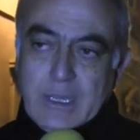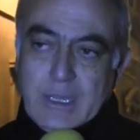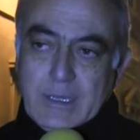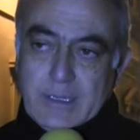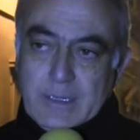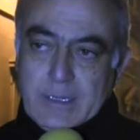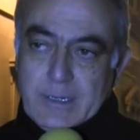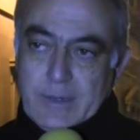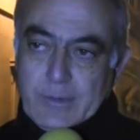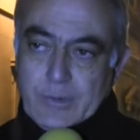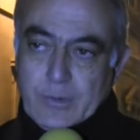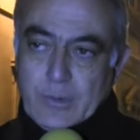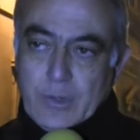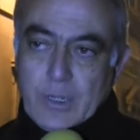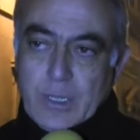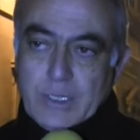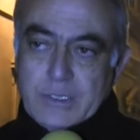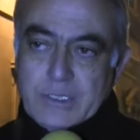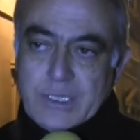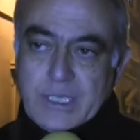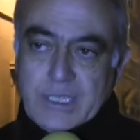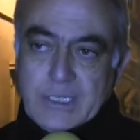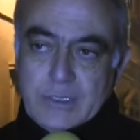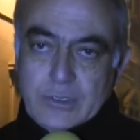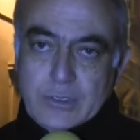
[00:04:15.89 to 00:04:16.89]
eh,
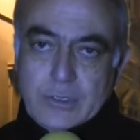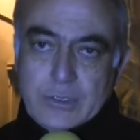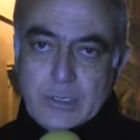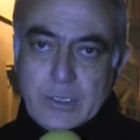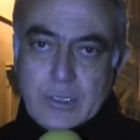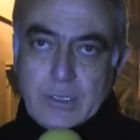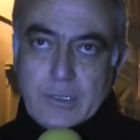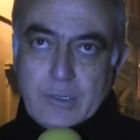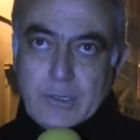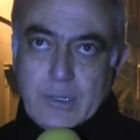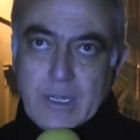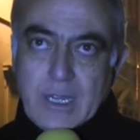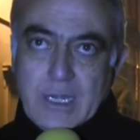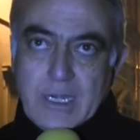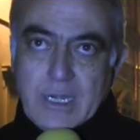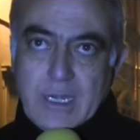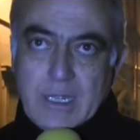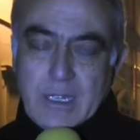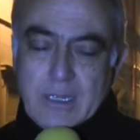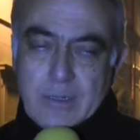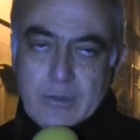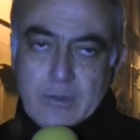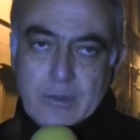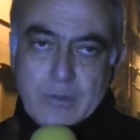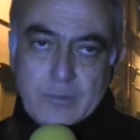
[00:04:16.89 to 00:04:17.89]
ruota intorno
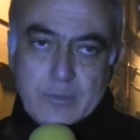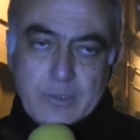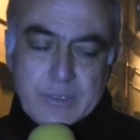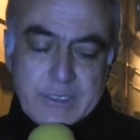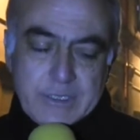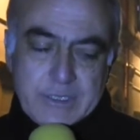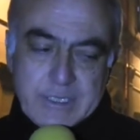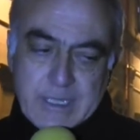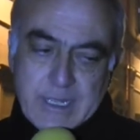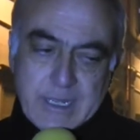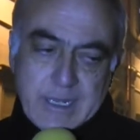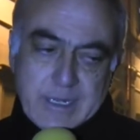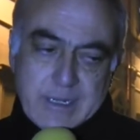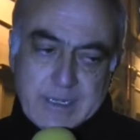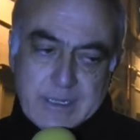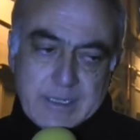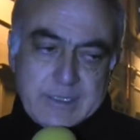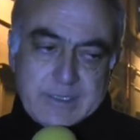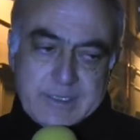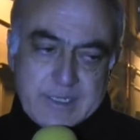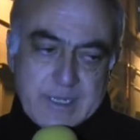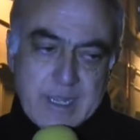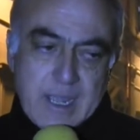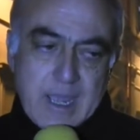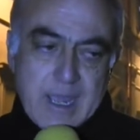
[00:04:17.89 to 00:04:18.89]
alla comunità
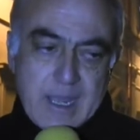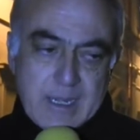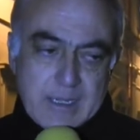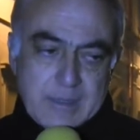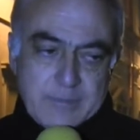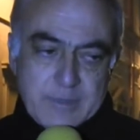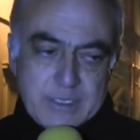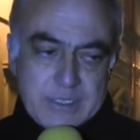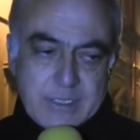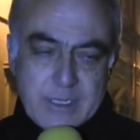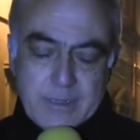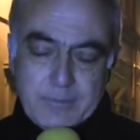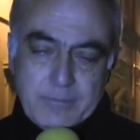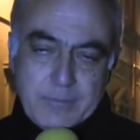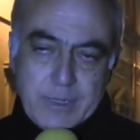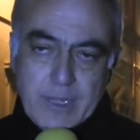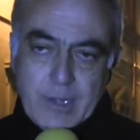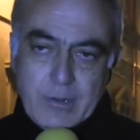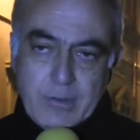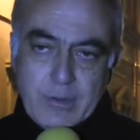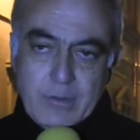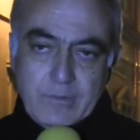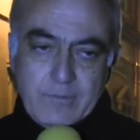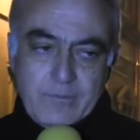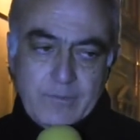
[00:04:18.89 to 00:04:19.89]
ecclesiale, mi
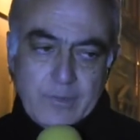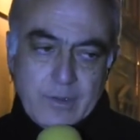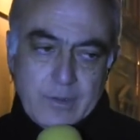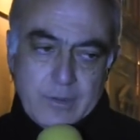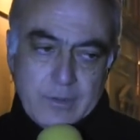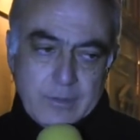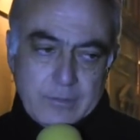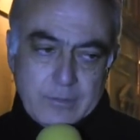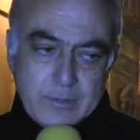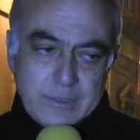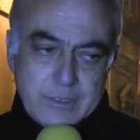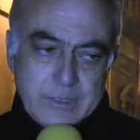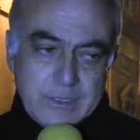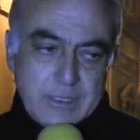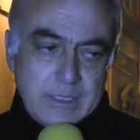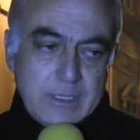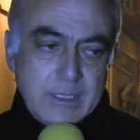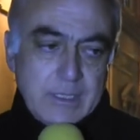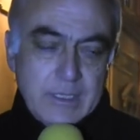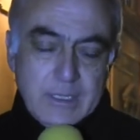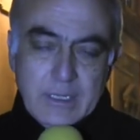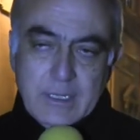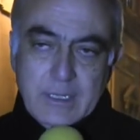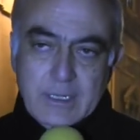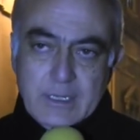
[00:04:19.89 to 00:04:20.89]
sembra ovvio,
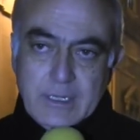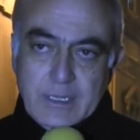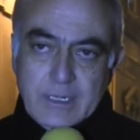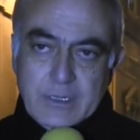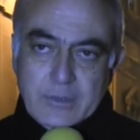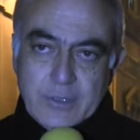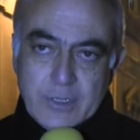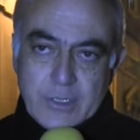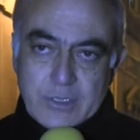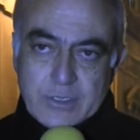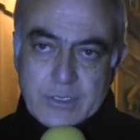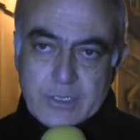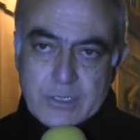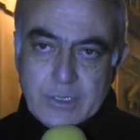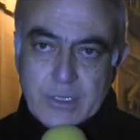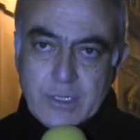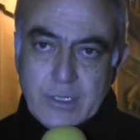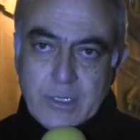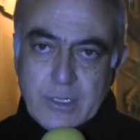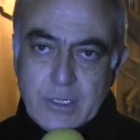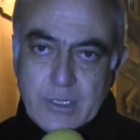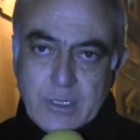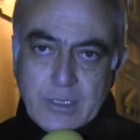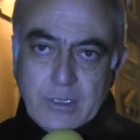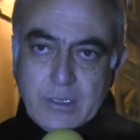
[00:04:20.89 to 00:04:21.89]
quindi il
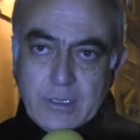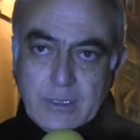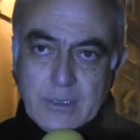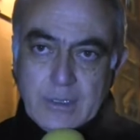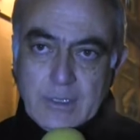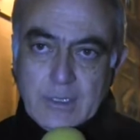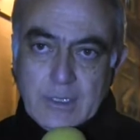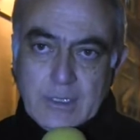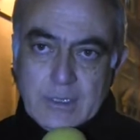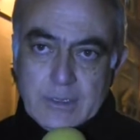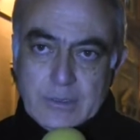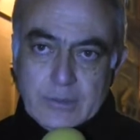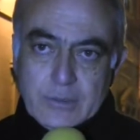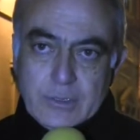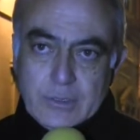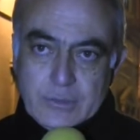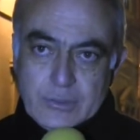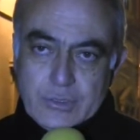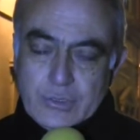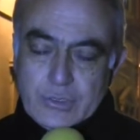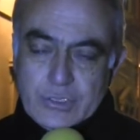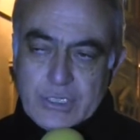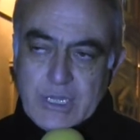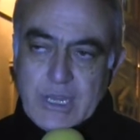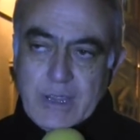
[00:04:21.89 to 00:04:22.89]
nostro
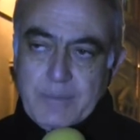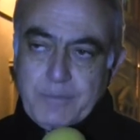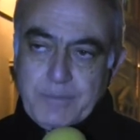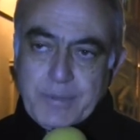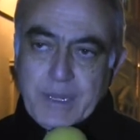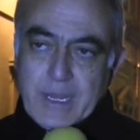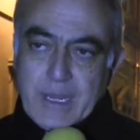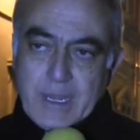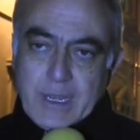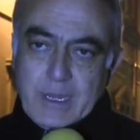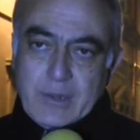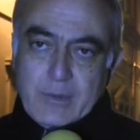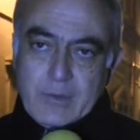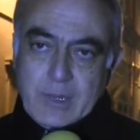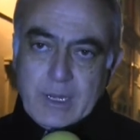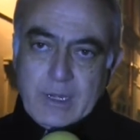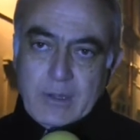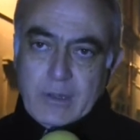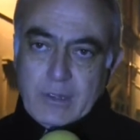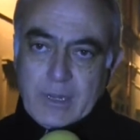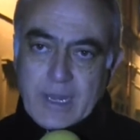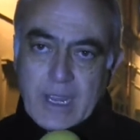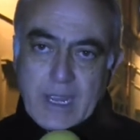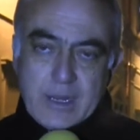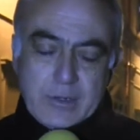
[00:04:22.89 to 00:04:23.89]
Don Giuseppe che è
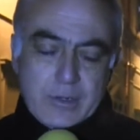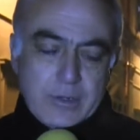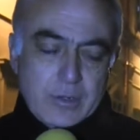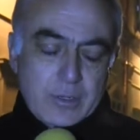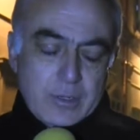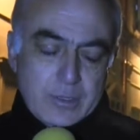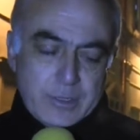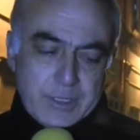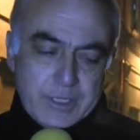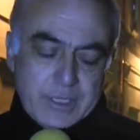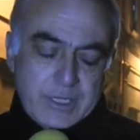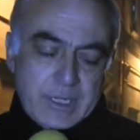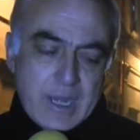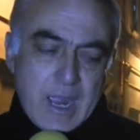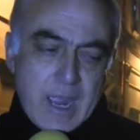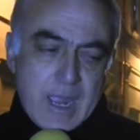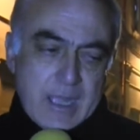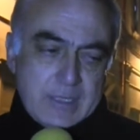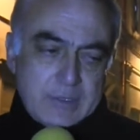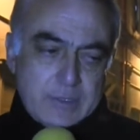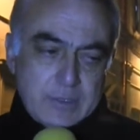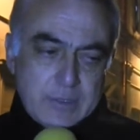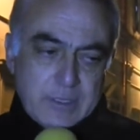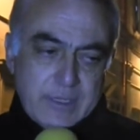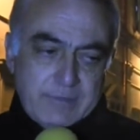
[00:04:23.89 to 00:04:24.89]
quello che ha
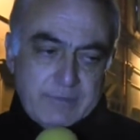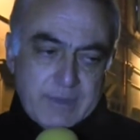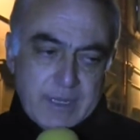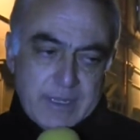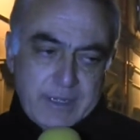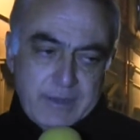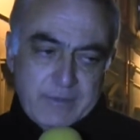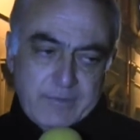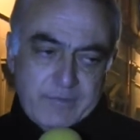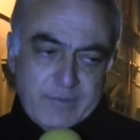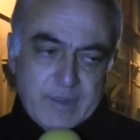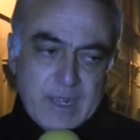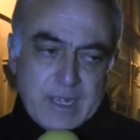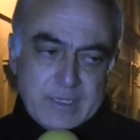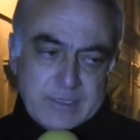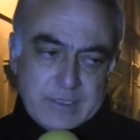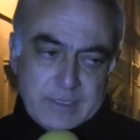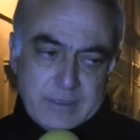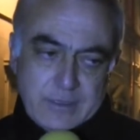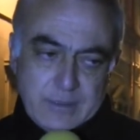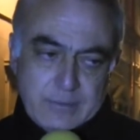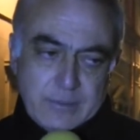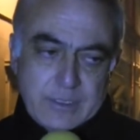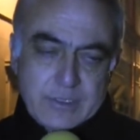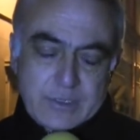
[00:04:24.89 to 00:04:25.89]
coordinato le varie
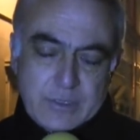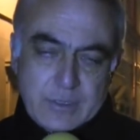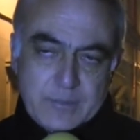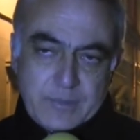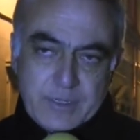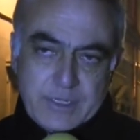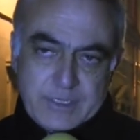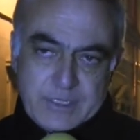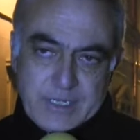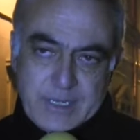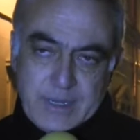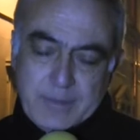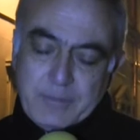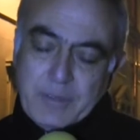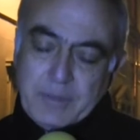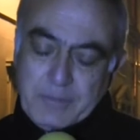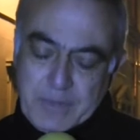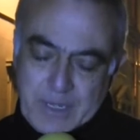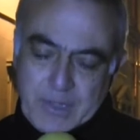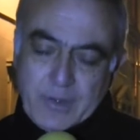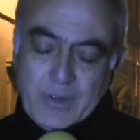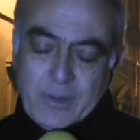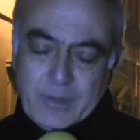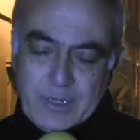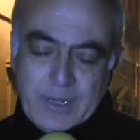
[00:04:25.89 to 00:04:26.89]
fasi di questo presepe,
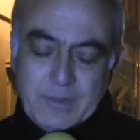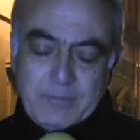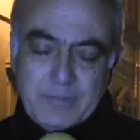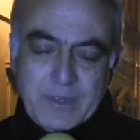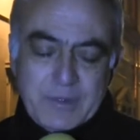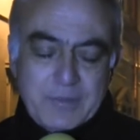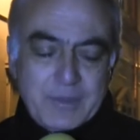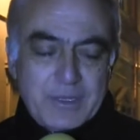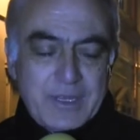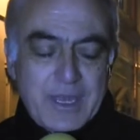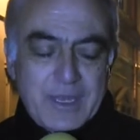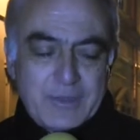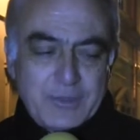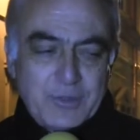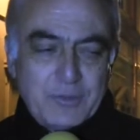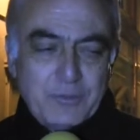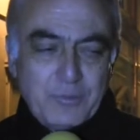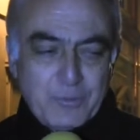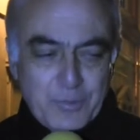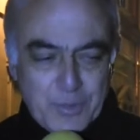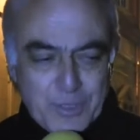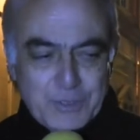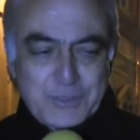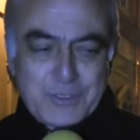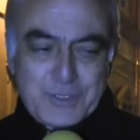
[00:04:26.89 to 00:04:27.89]
ma noi abbiamo dato
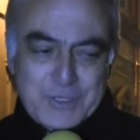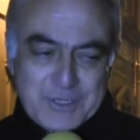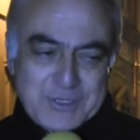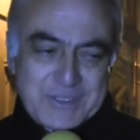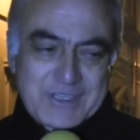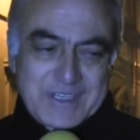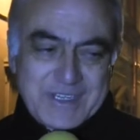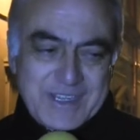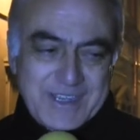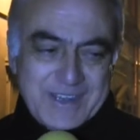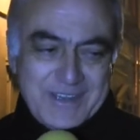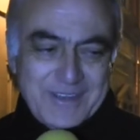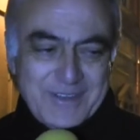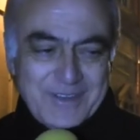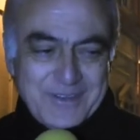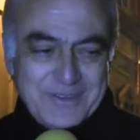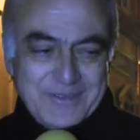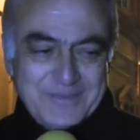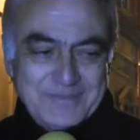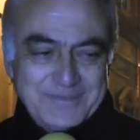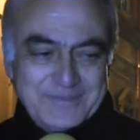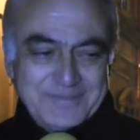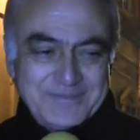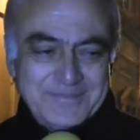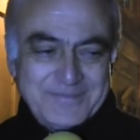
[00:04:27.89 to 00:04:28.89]
un buon
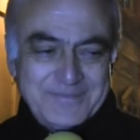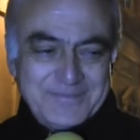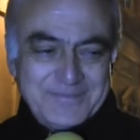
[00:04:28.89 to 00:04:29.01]
sostegno.